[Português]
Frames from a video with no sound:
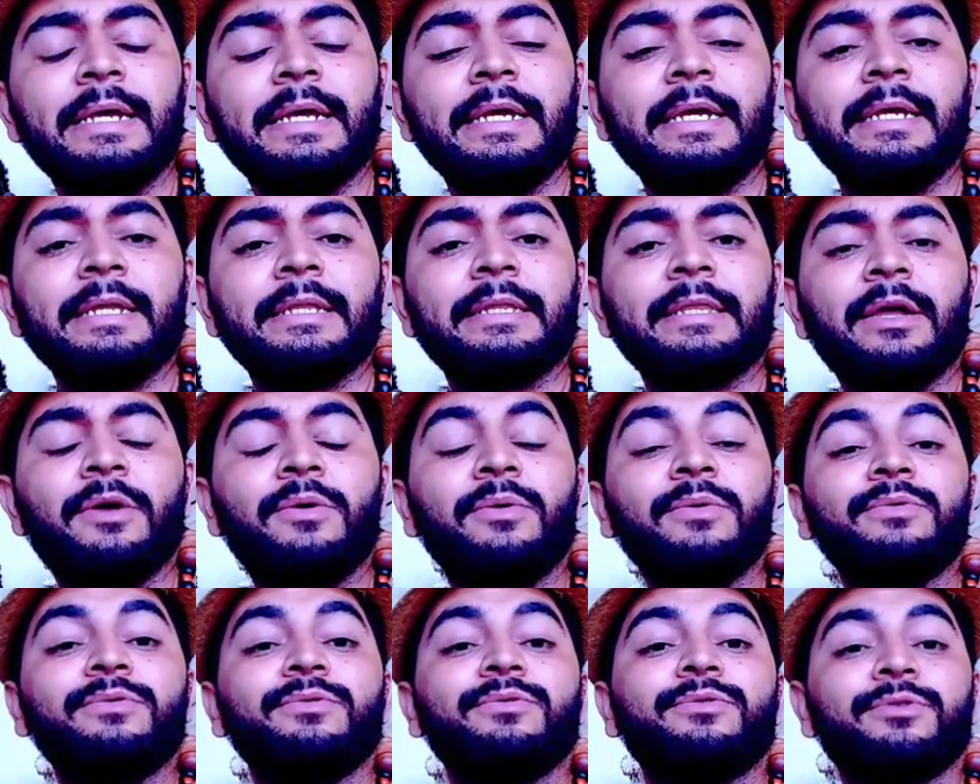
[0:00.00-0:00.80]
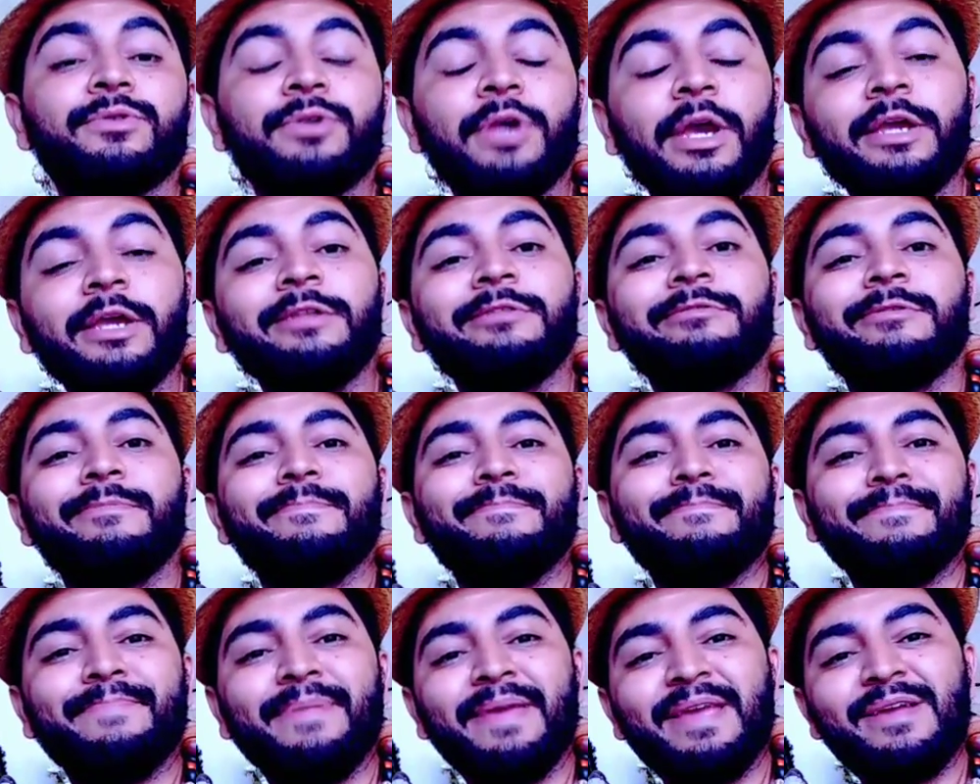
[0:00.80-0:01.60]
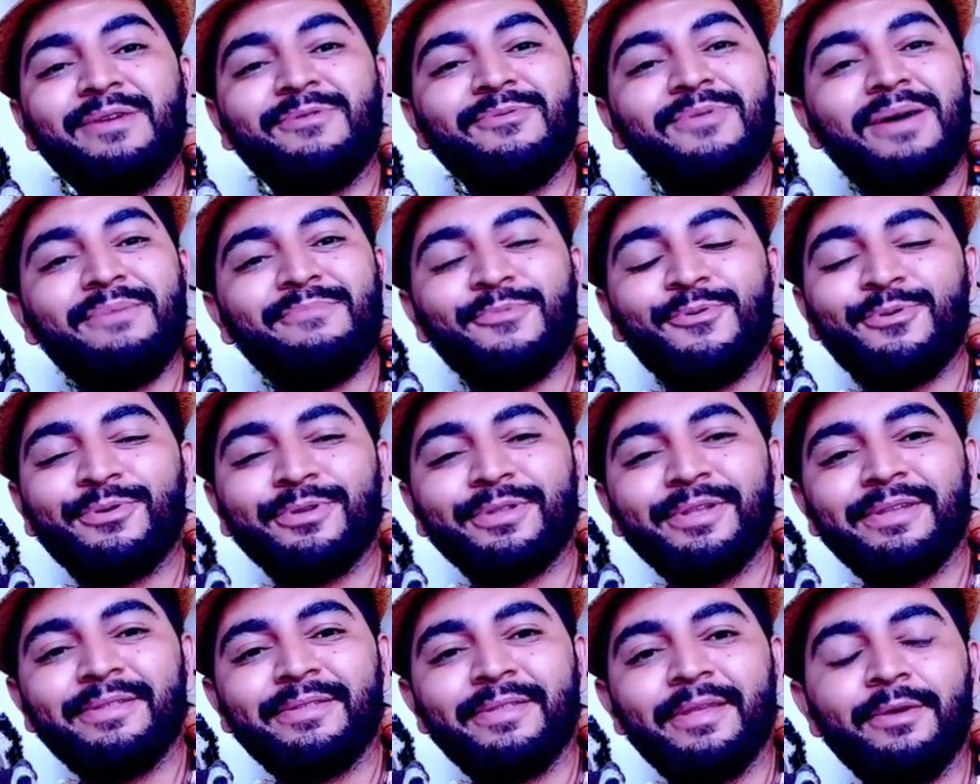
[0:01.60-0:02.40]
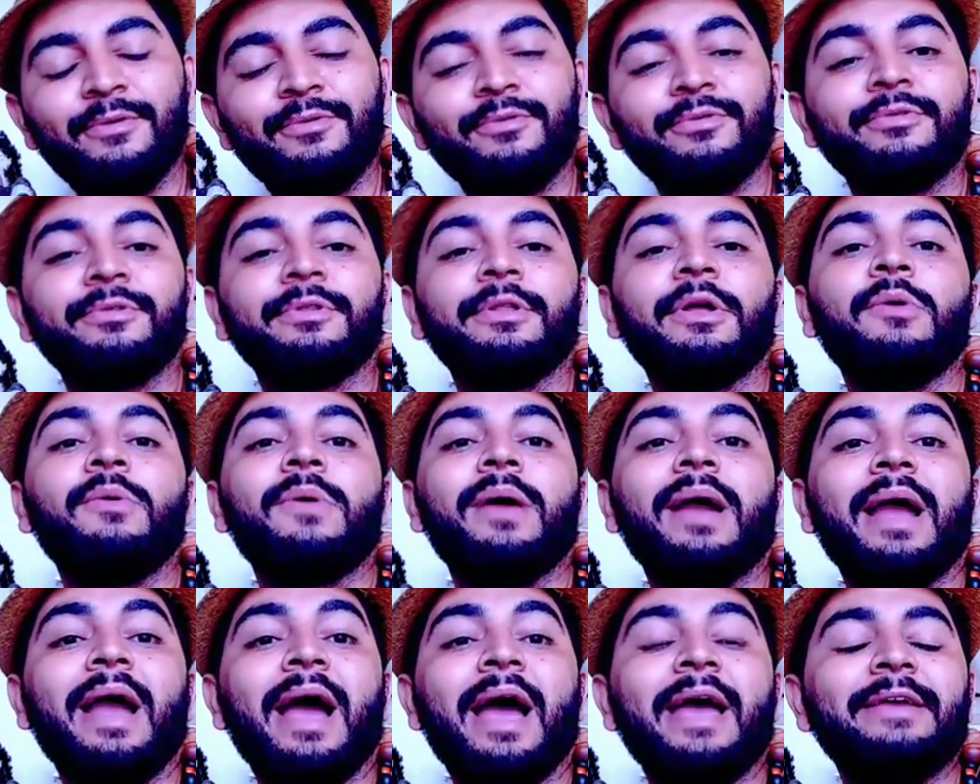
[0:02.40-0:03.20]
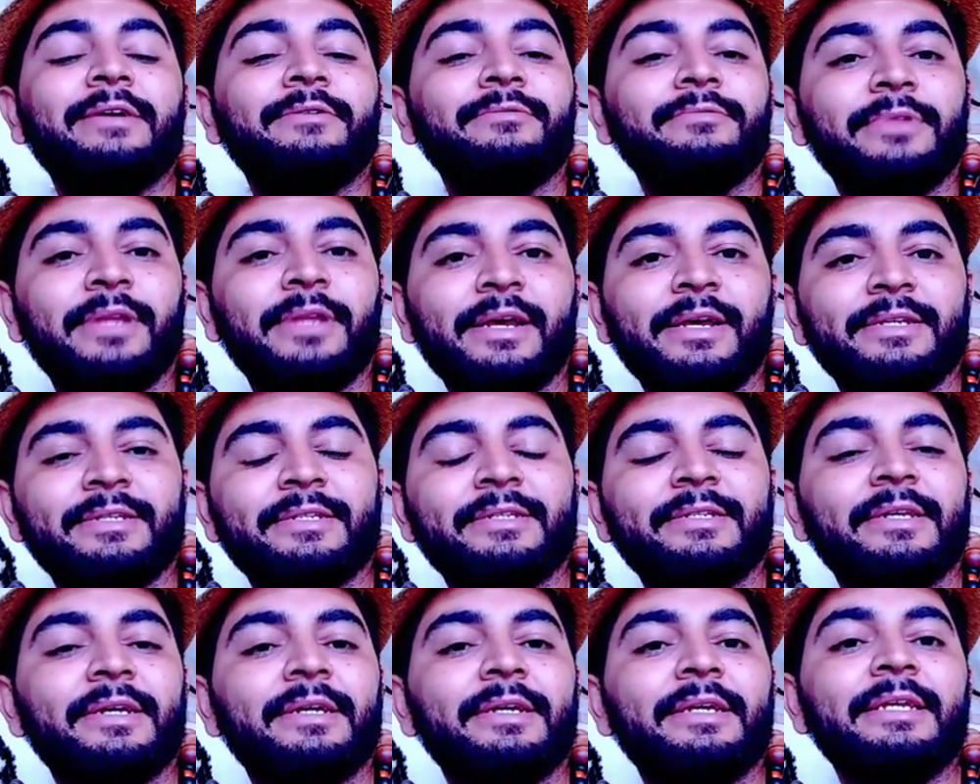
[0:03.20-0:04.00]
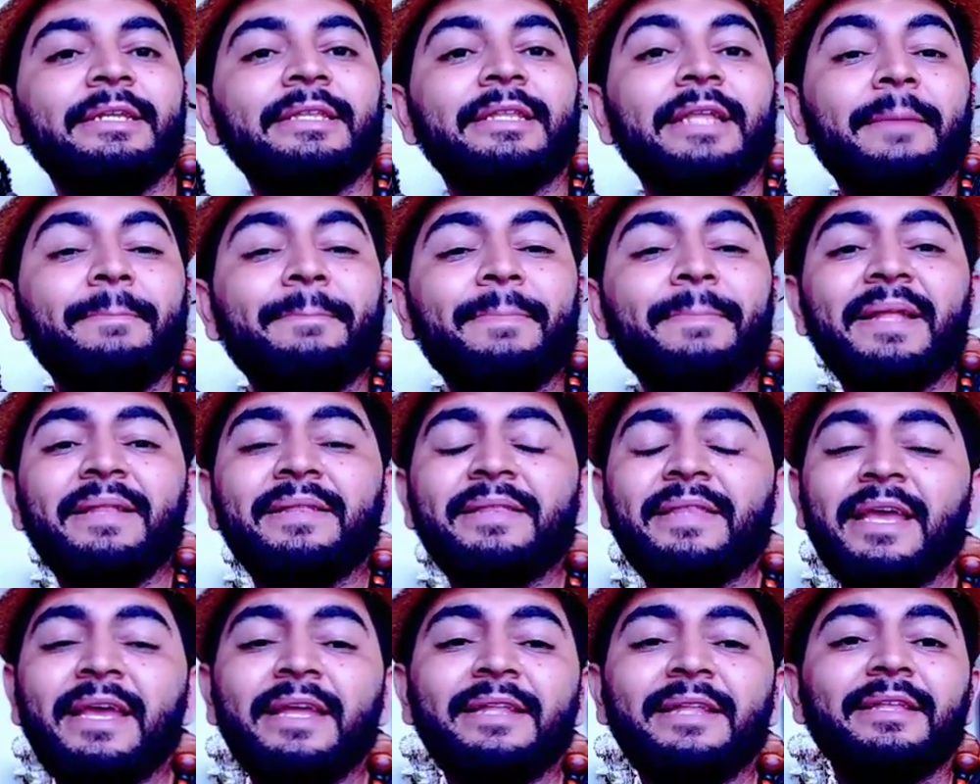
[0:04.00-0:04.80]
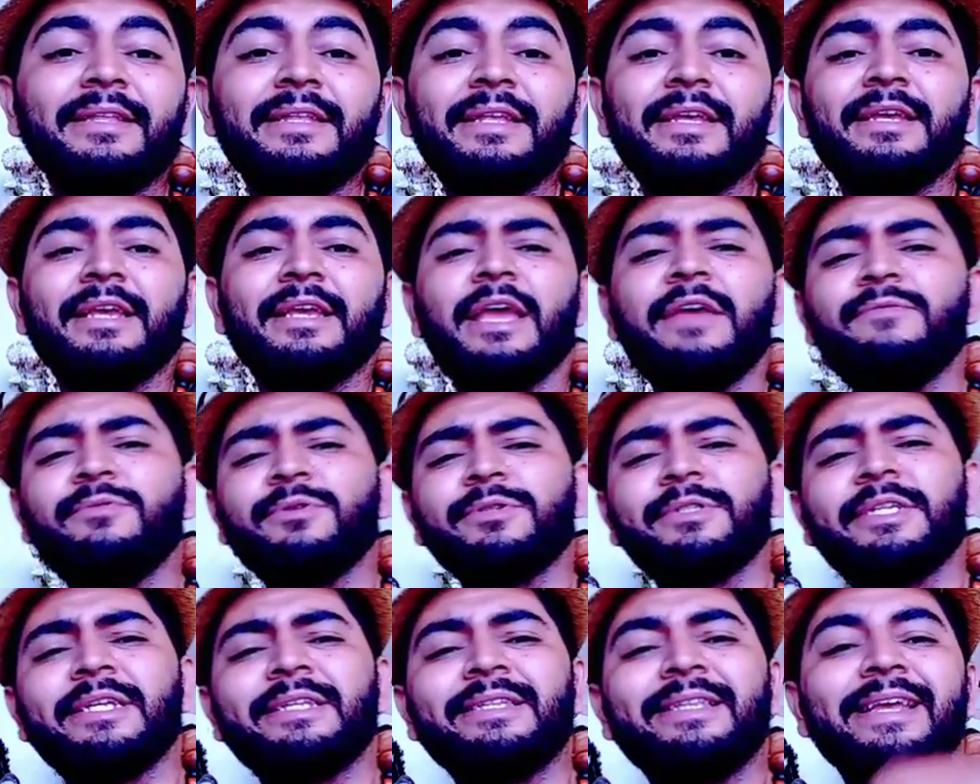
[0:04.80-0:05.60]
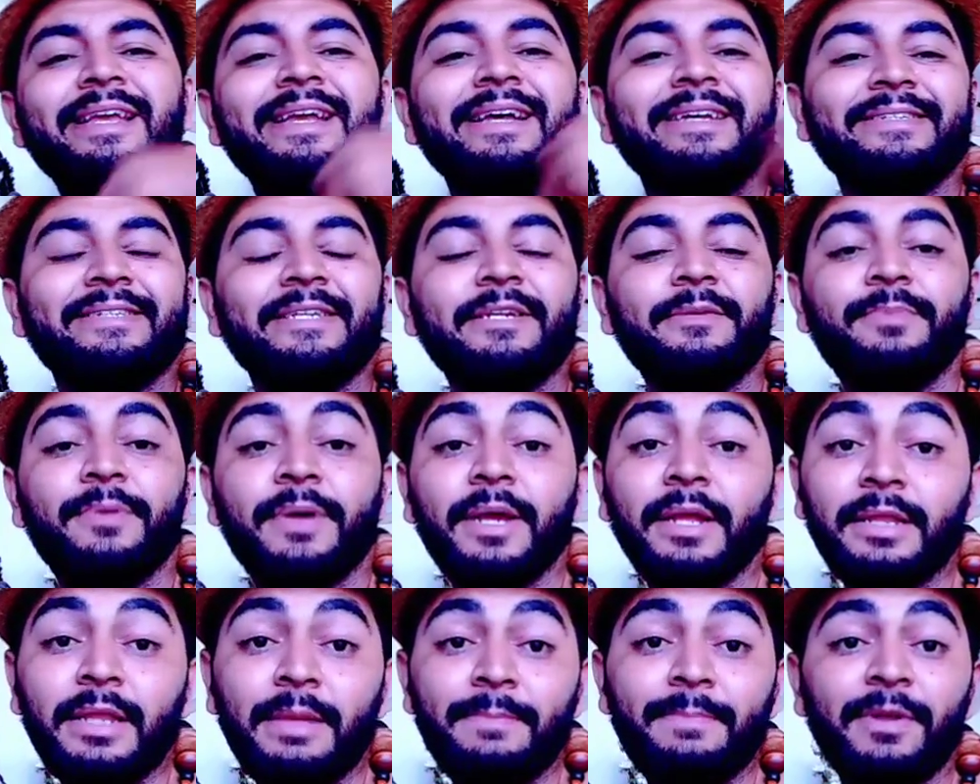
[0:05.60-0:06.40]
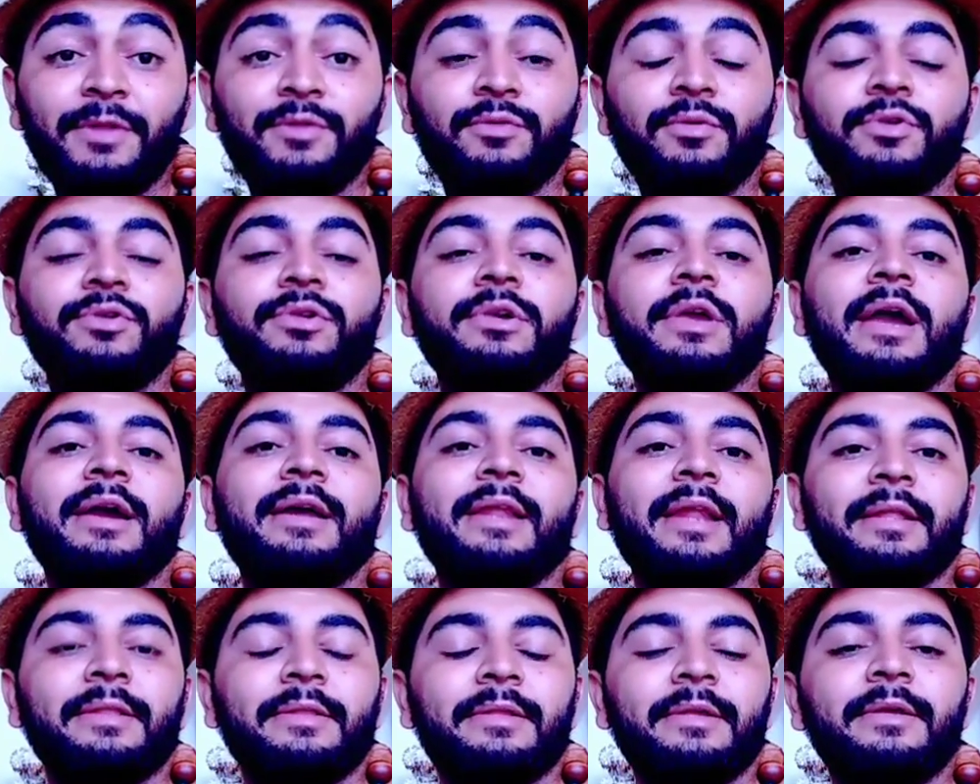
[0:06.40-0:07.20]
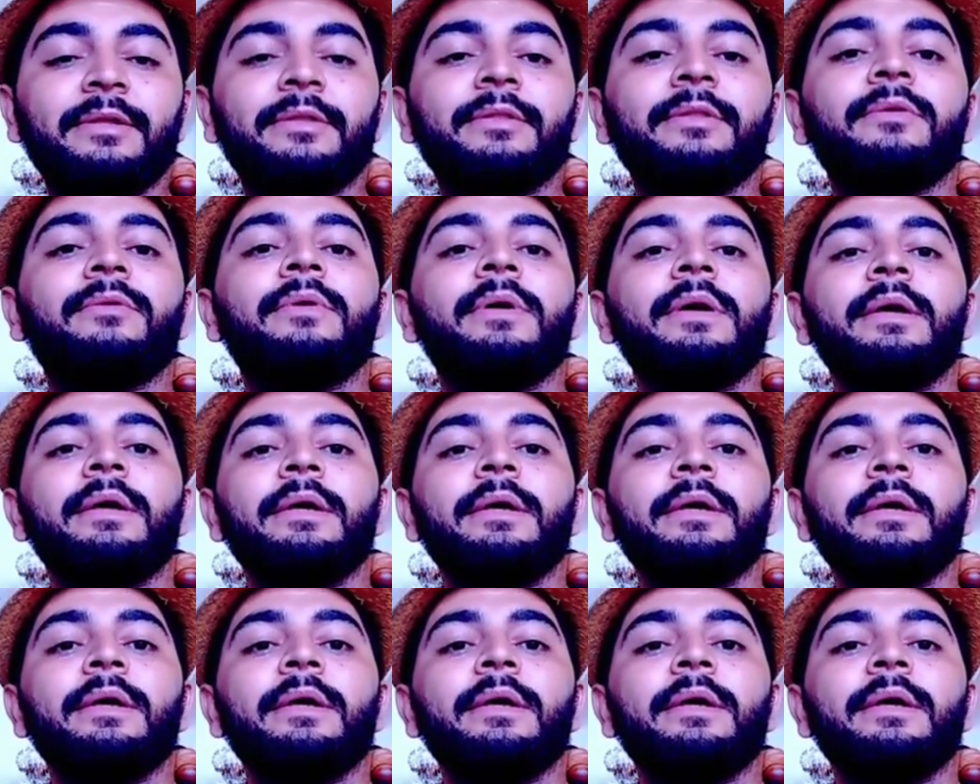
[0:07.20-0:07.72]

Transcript: Então, gente, pelo amor de Deus, não caiam nessa, independente de quem você tenha sido, porque tem pessoas que acreditam